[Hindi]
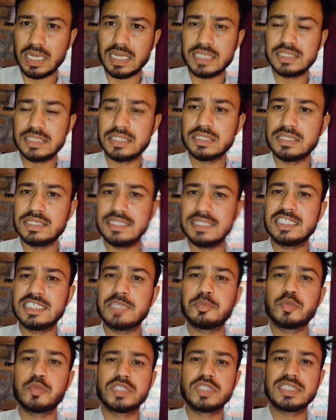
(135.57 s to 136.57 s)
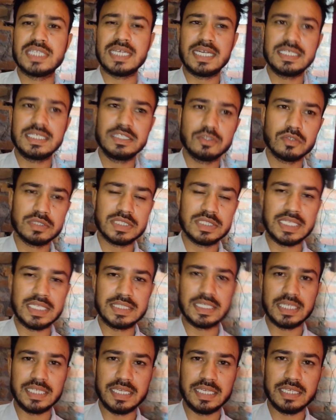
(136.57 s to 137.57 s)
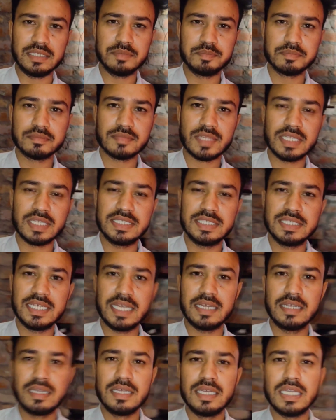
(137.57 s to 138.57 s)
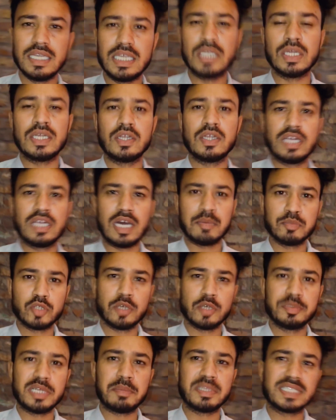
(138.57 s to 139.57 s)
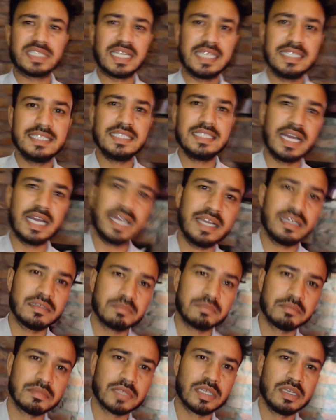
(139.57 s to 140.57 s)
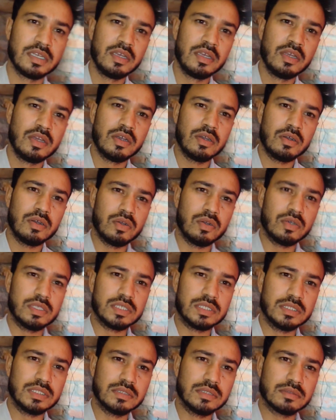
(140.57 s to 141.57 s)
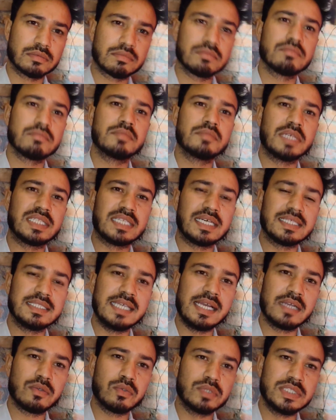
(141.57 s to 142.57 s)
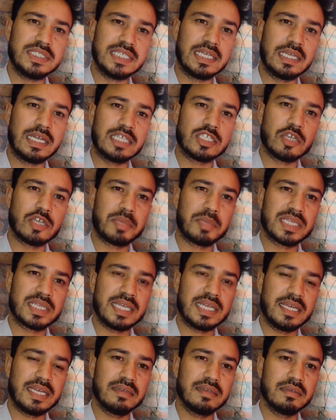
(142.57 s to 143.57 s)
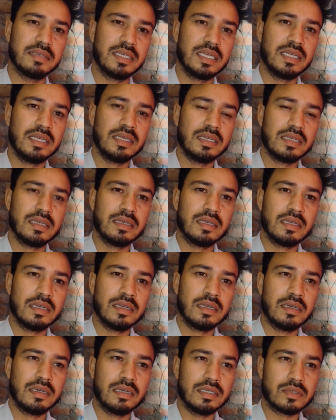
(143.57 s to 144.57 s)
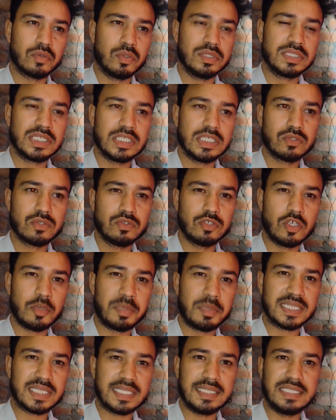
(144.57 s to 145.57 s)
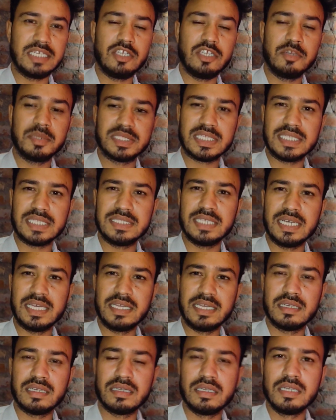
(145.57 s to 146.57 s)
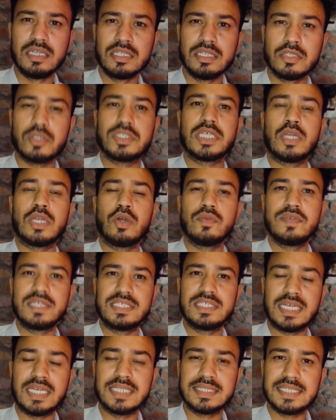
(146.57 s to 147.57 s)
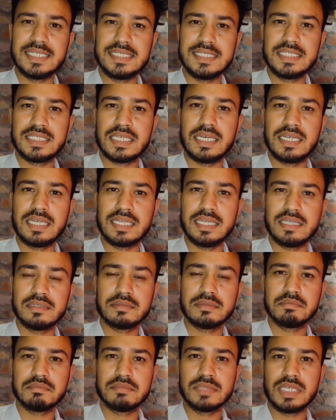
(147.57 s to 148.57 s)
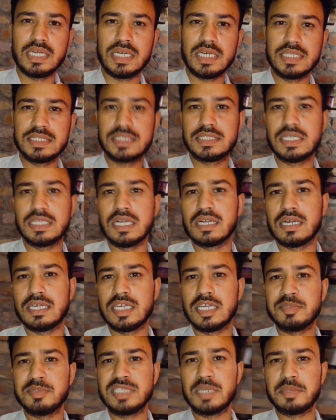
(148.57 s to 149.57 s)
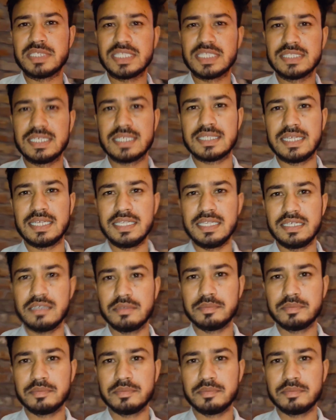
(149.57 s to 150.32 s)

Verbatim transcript: आज इनसे पूछते हैं आज इनको क्या चाहिए ठीक है इन्होंने नाम तो अपना बता ही दिया है और बता दिया है कौन सी क्लास में पढ़ते हैं कौन से स्कूल में पढ़ते हैं यही बता दिया है तो चलो फिर जानते हैं इनसे आगे आज क्या खाना पीना पसंद करते हैं